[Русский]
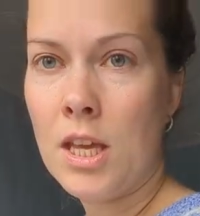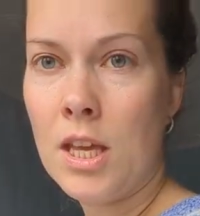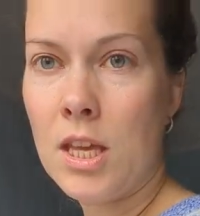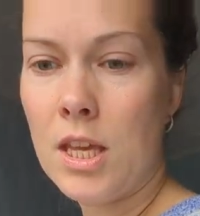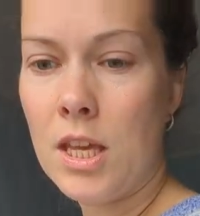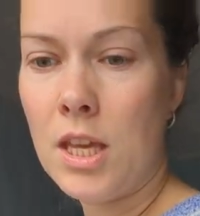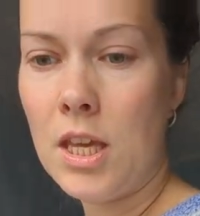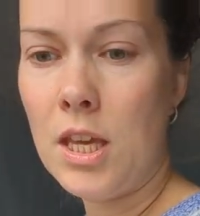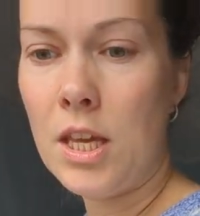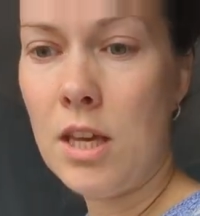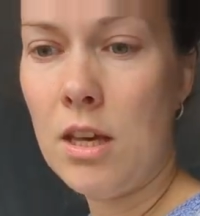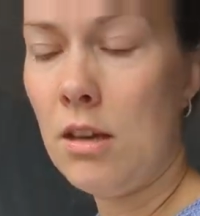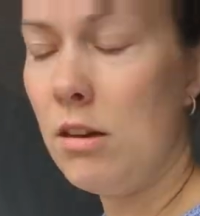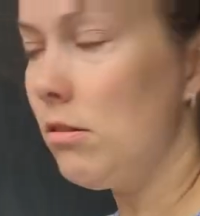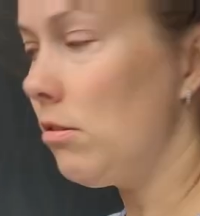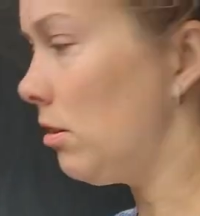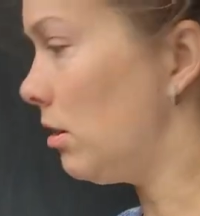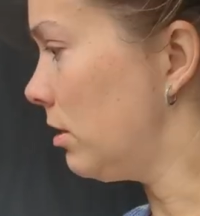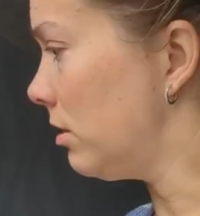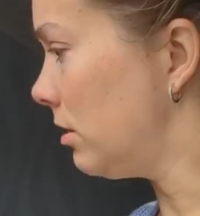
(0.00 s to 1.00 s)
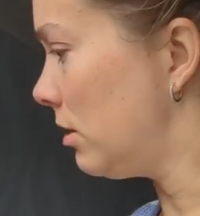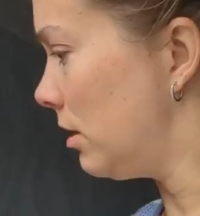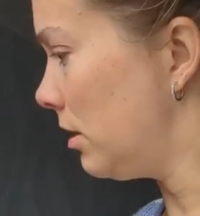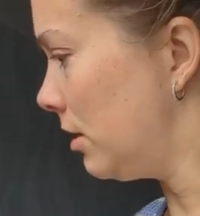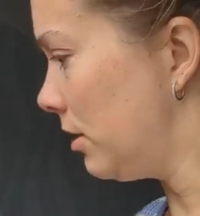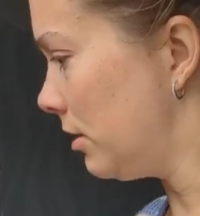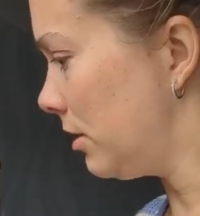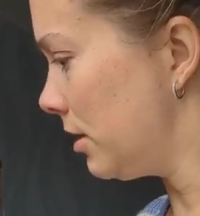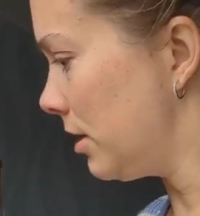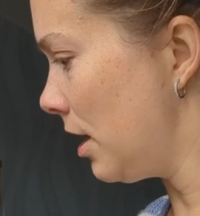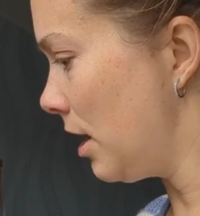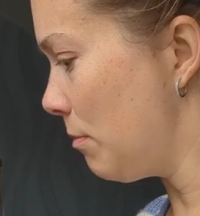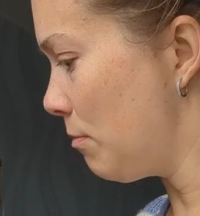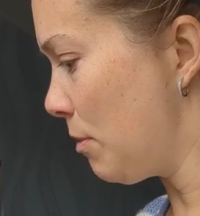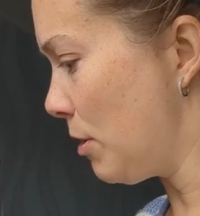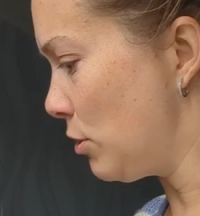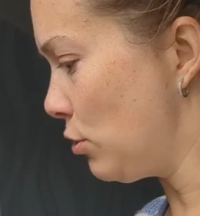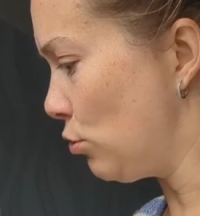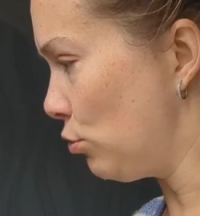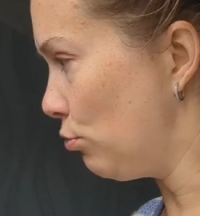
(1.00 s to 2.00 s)
И если с ней
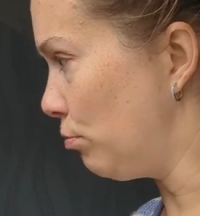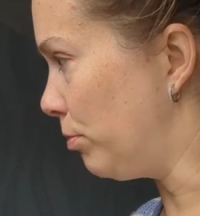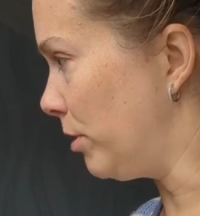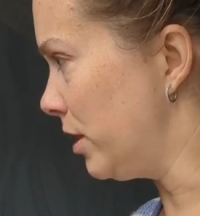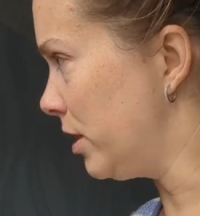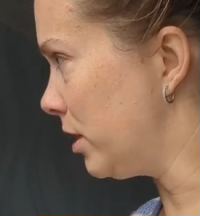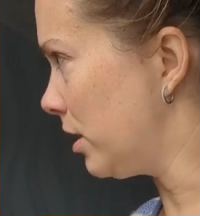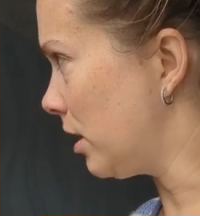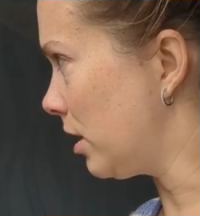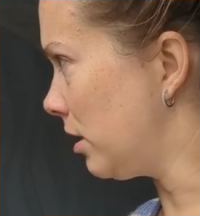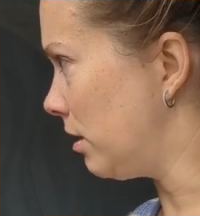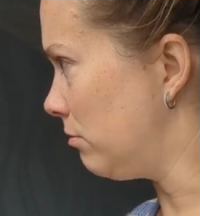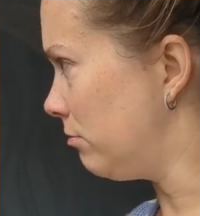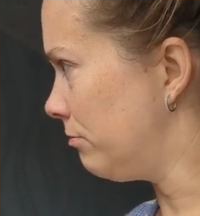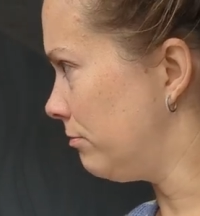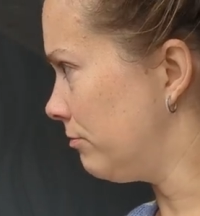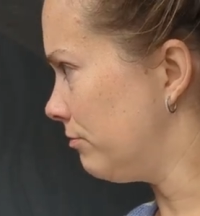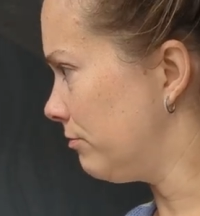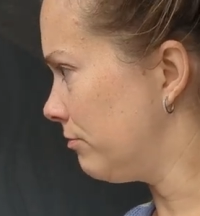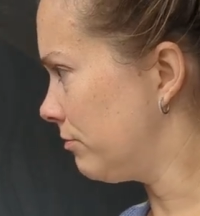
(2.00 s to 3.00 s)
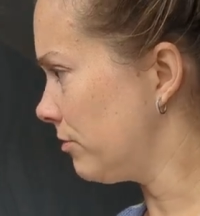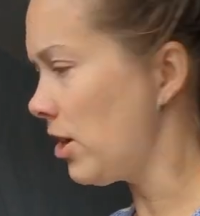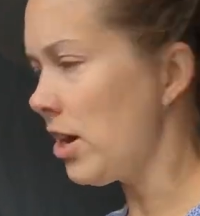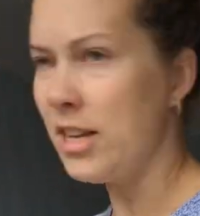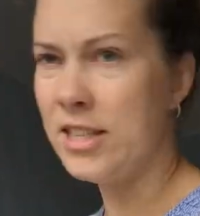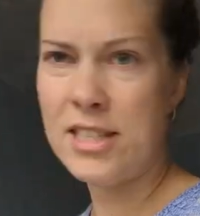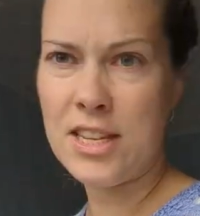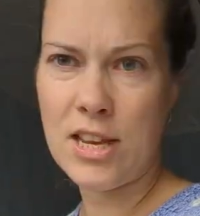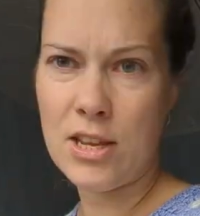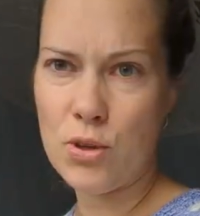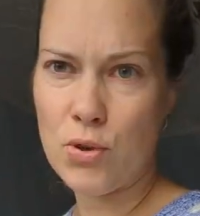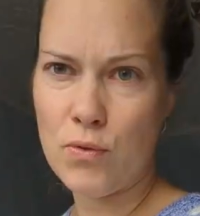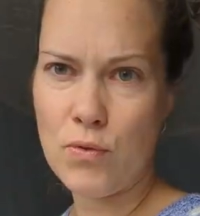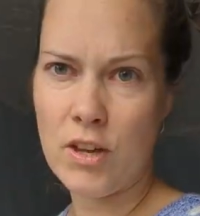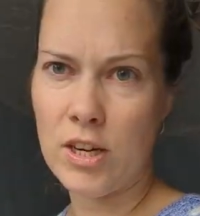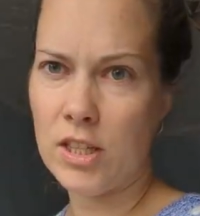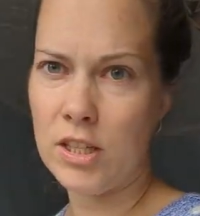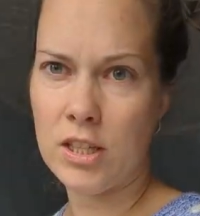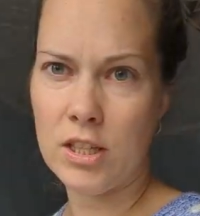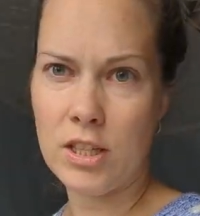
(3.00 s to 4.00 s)
пойдет быстро, хотя я не
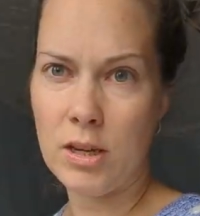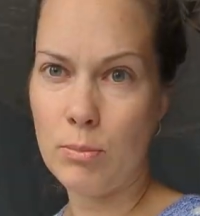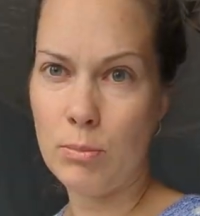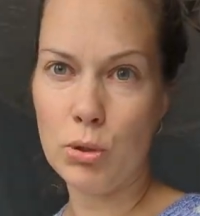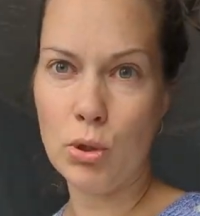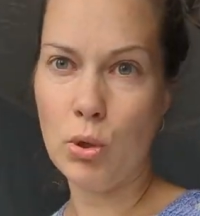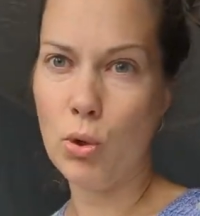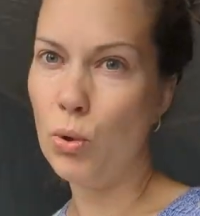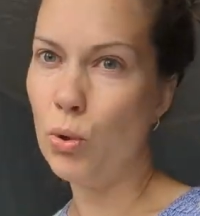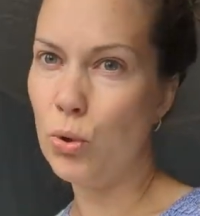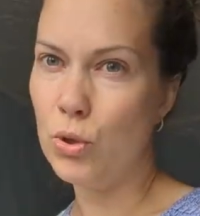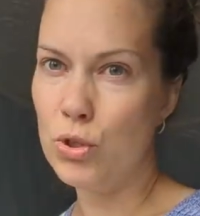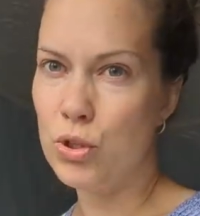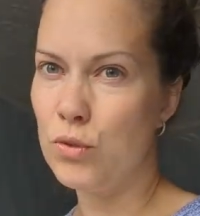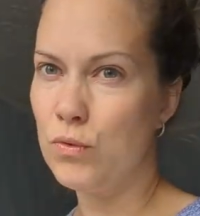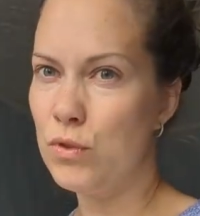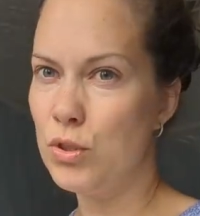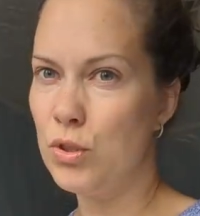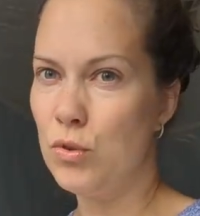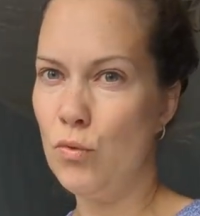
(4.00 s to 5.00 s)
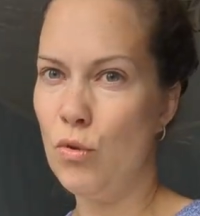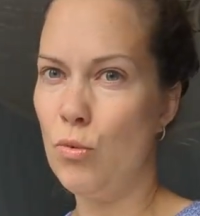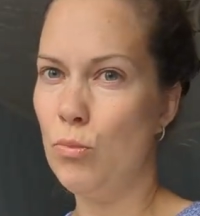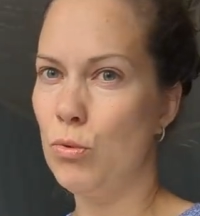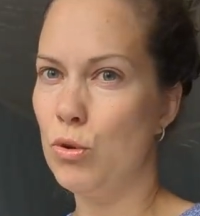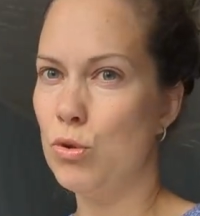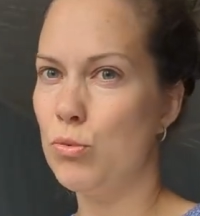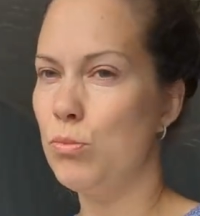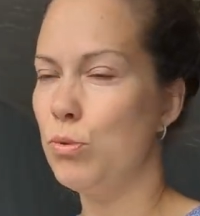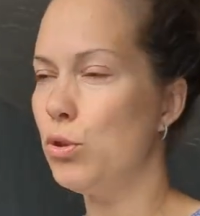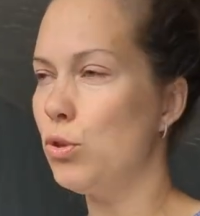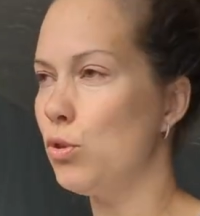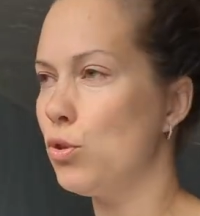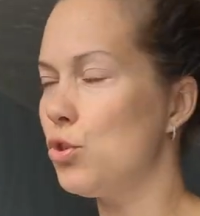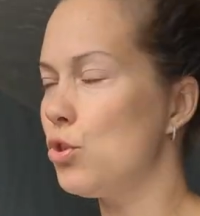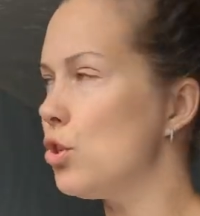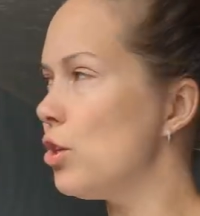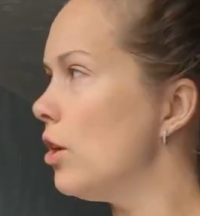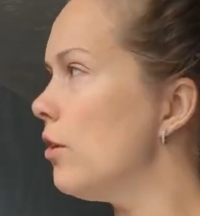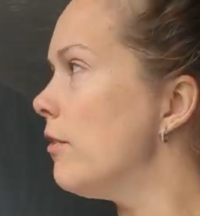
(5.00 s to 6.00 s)
уверена, там много очень всего, может быть,
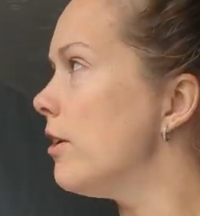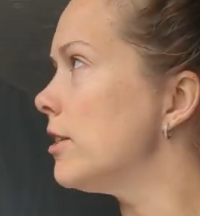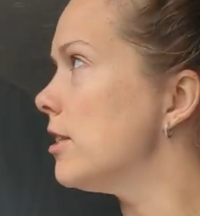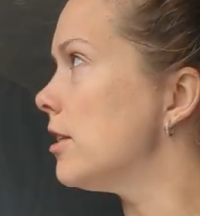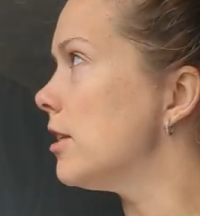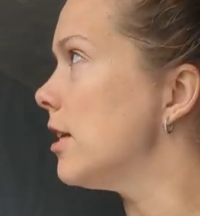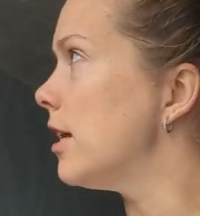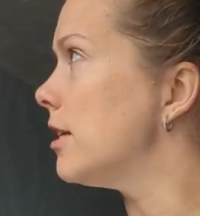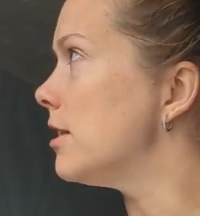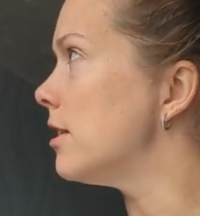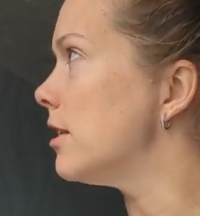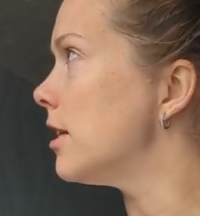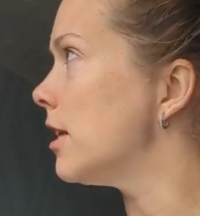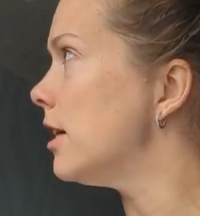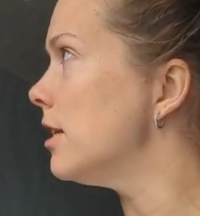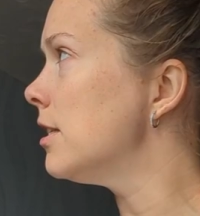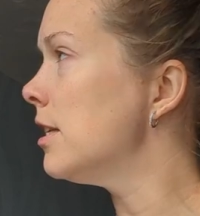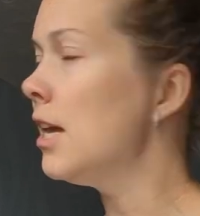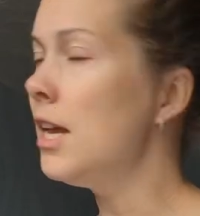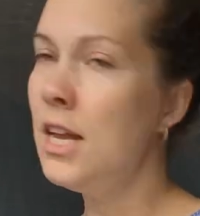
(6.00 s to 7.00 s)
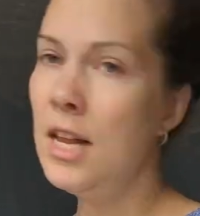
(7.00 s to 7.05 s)
тоже не хватит на один раз.